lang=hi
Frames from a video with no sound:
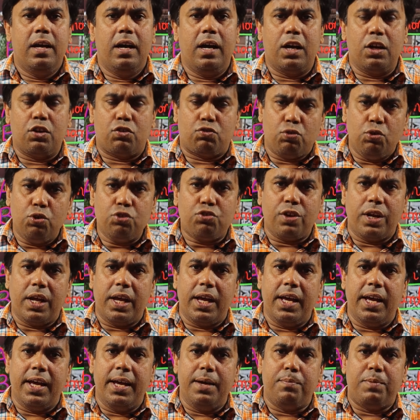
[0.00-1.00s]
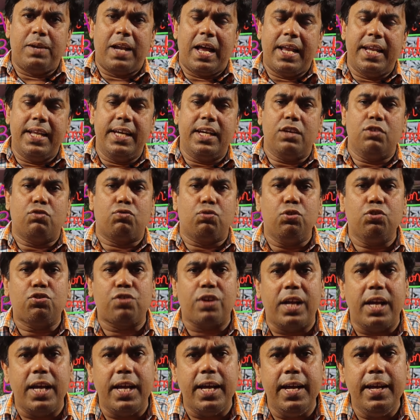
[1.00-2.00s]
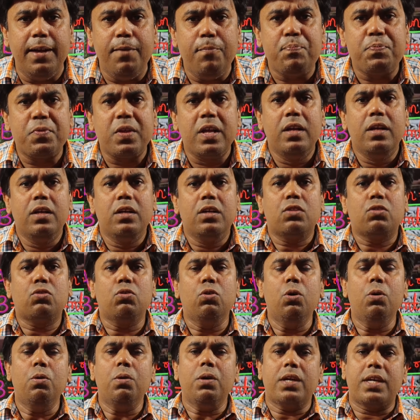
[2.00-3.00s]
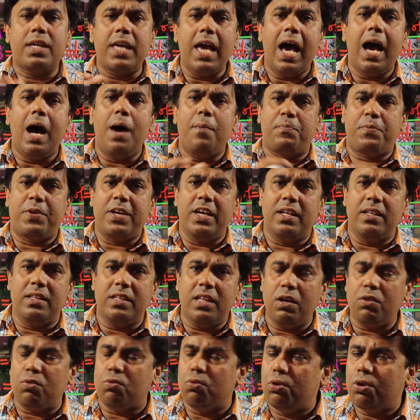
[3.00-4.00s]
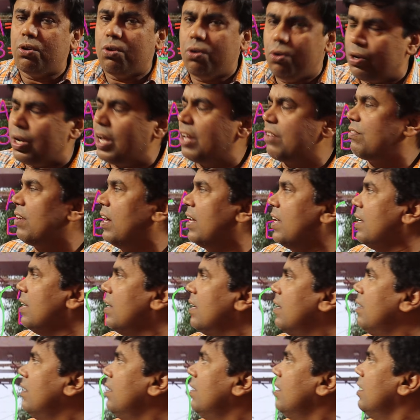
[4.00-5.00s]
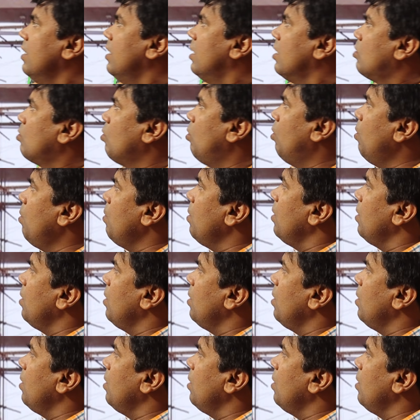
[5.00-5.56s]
अगर सोच रहे हैं बनाने की सोच रहे हैं तो क्या आपके अंदर गुण होना चाहिए तो